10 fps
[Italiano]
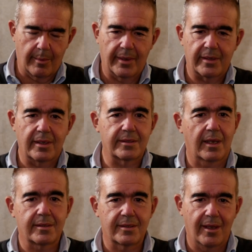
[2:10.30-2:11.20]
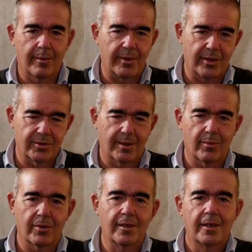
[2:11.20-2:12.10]
a parte gli scherzi, io e Emilio
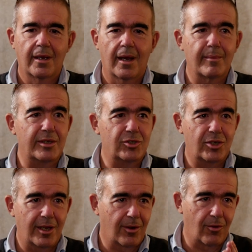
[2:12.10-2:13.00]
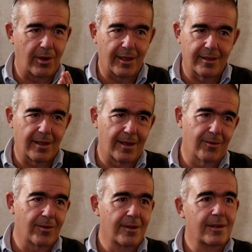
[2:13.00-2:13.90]
siamo amici e colleghi da,